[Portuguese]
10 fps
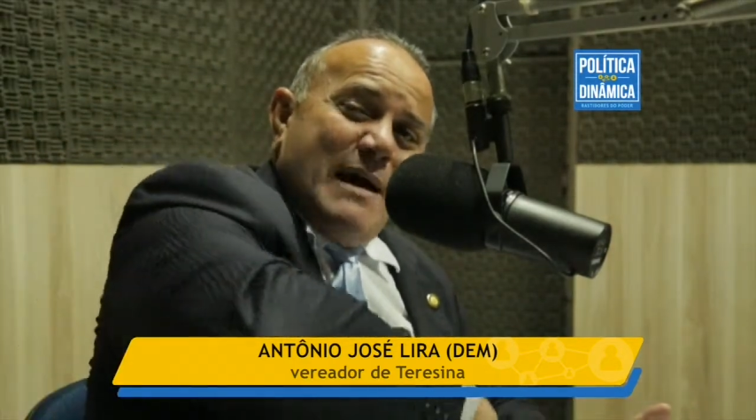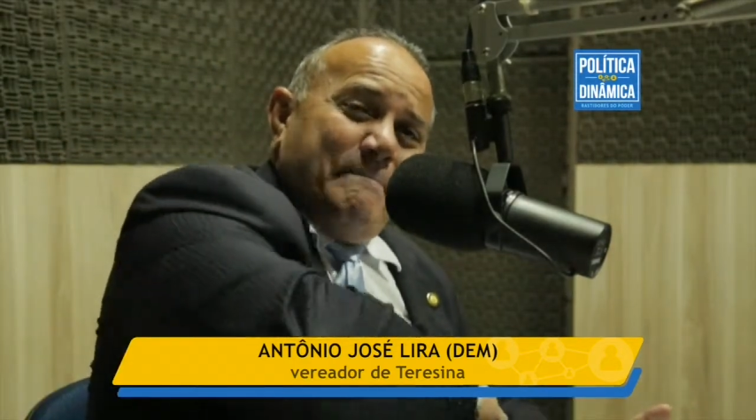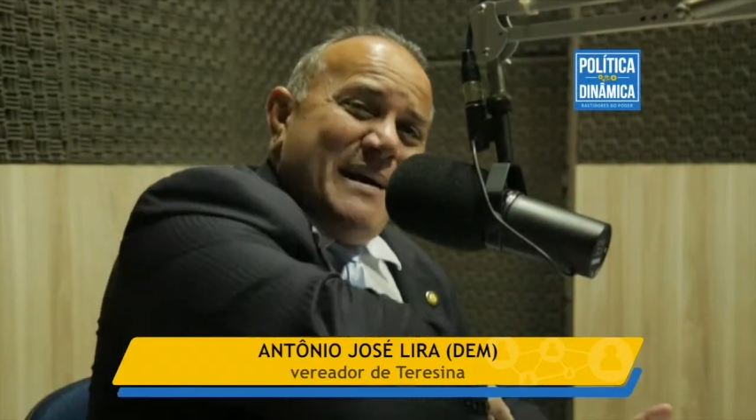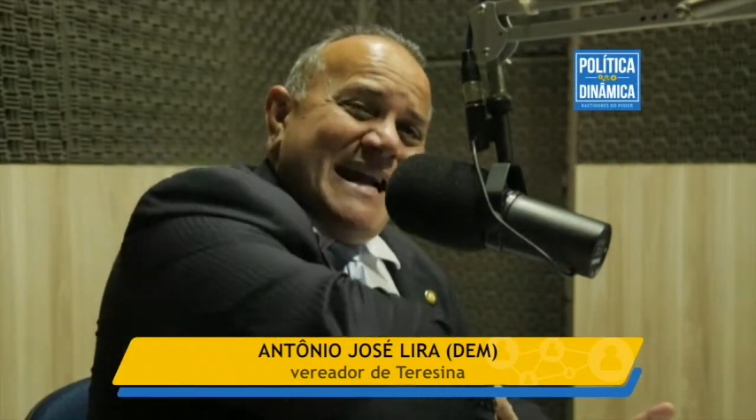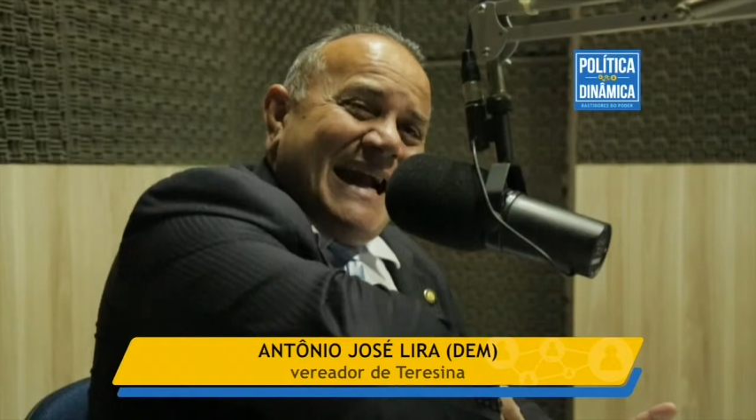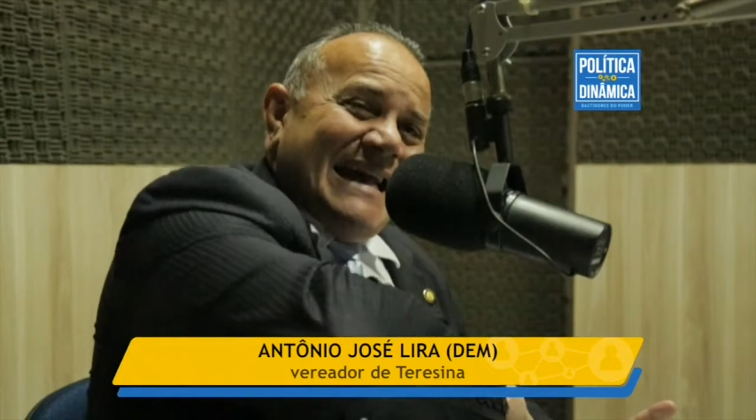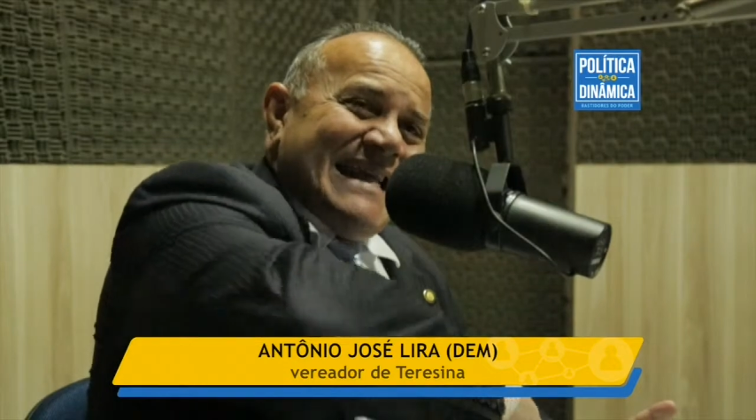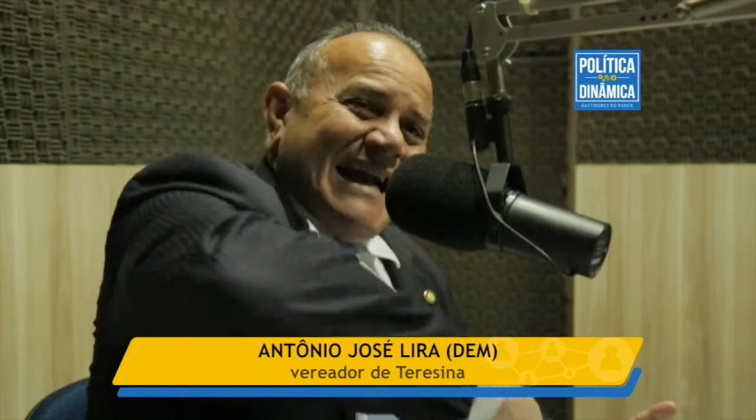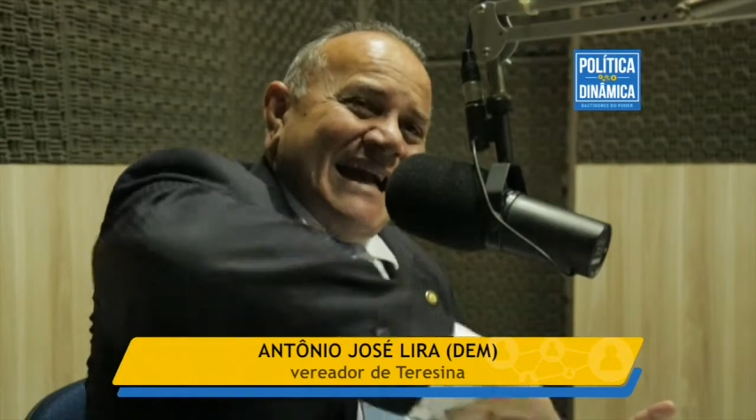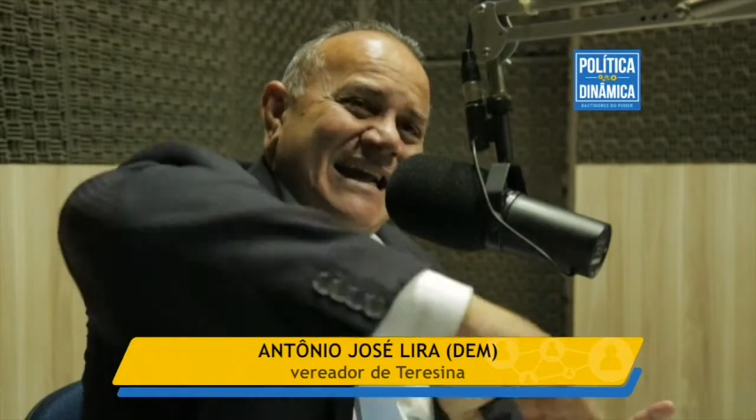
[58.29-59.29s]
uma
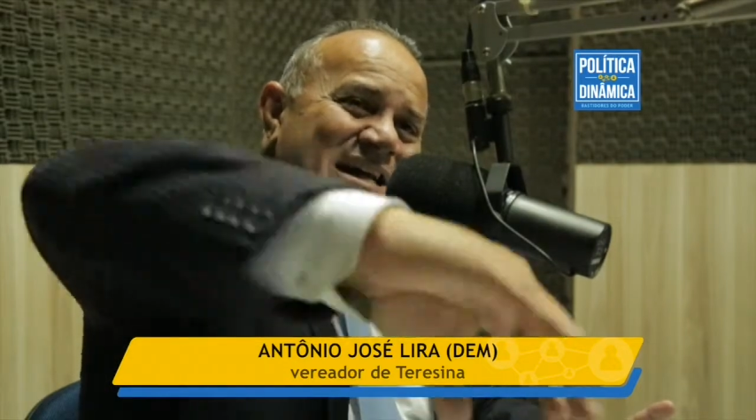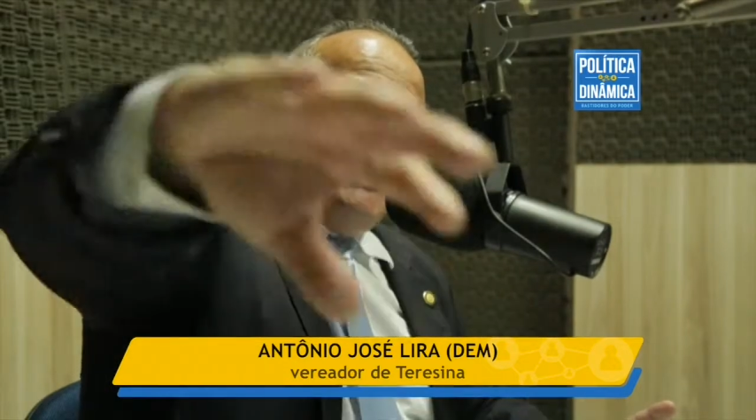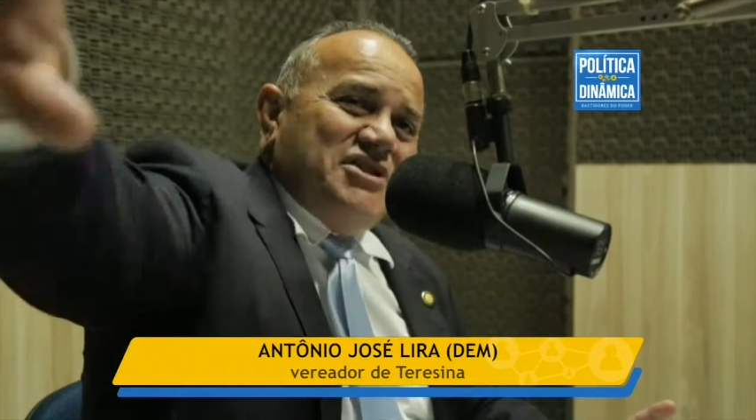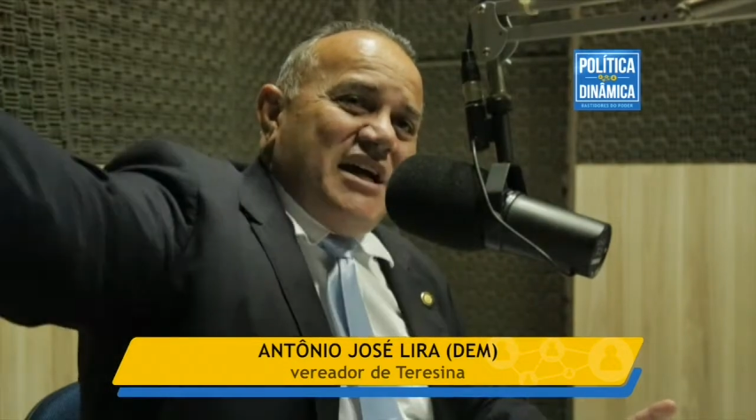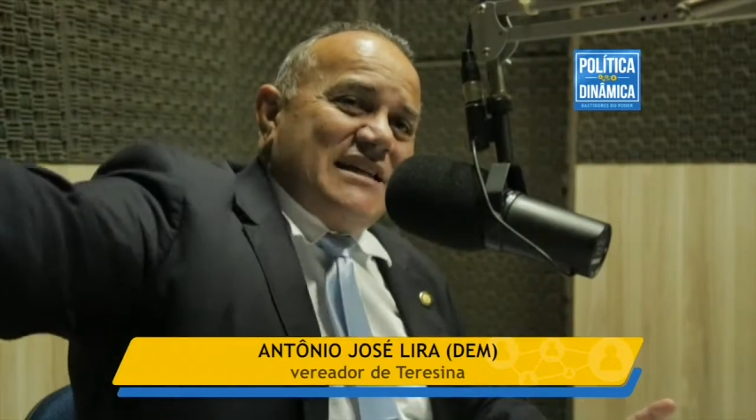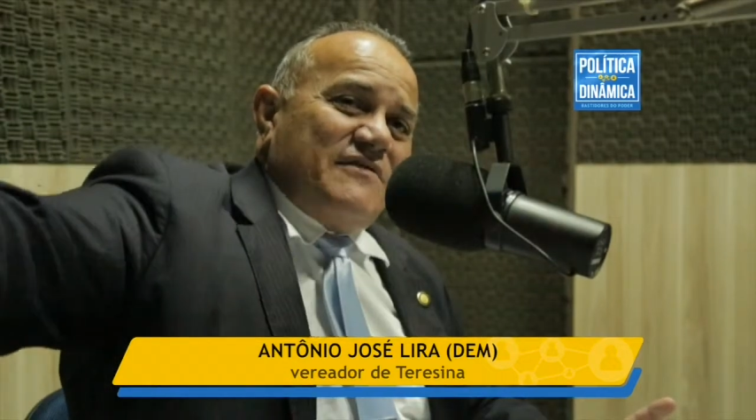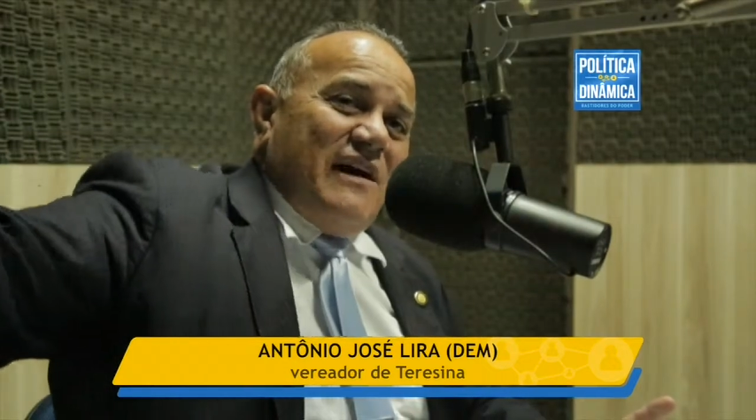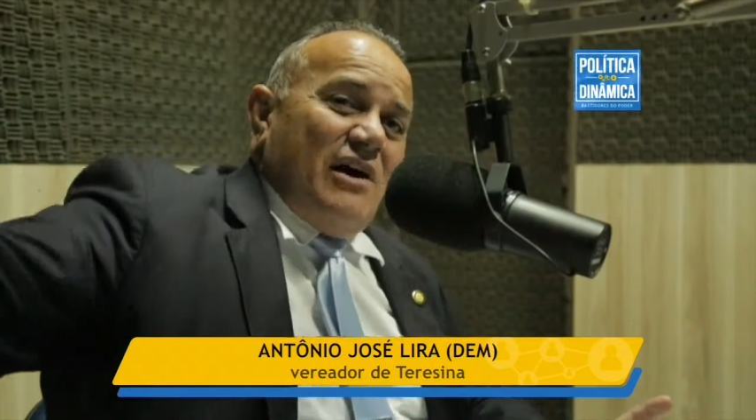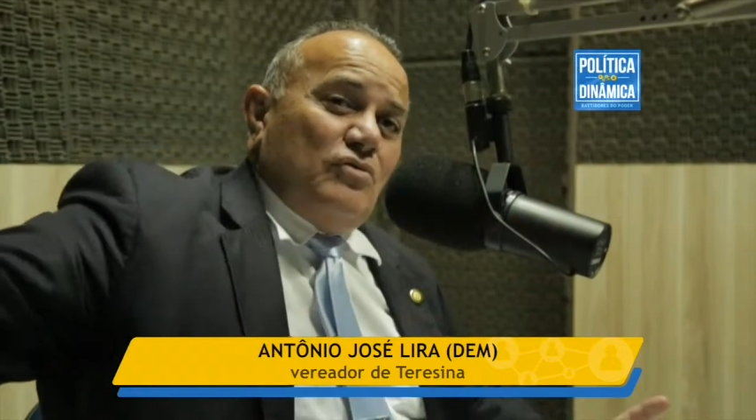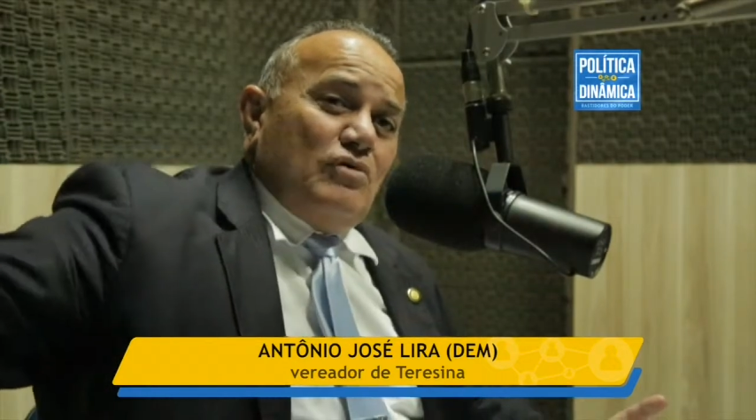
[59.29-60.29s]
pancada grande de
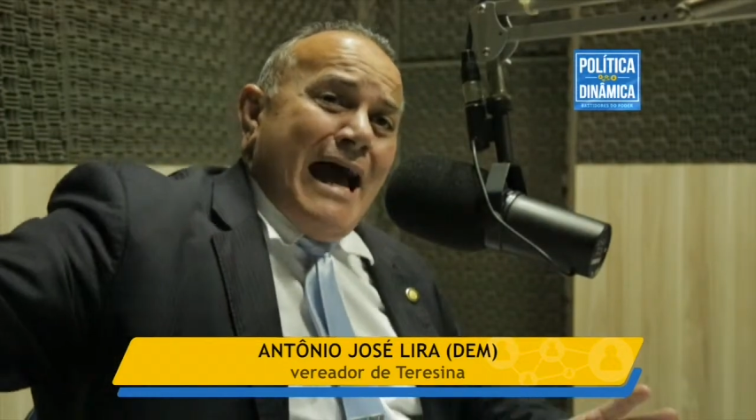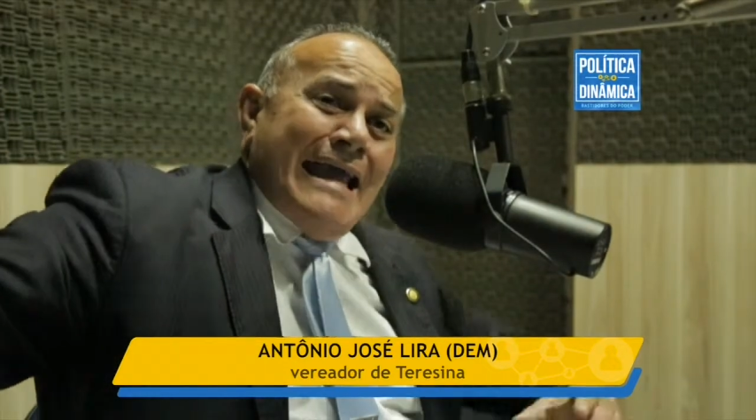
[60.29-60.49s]
asfalto,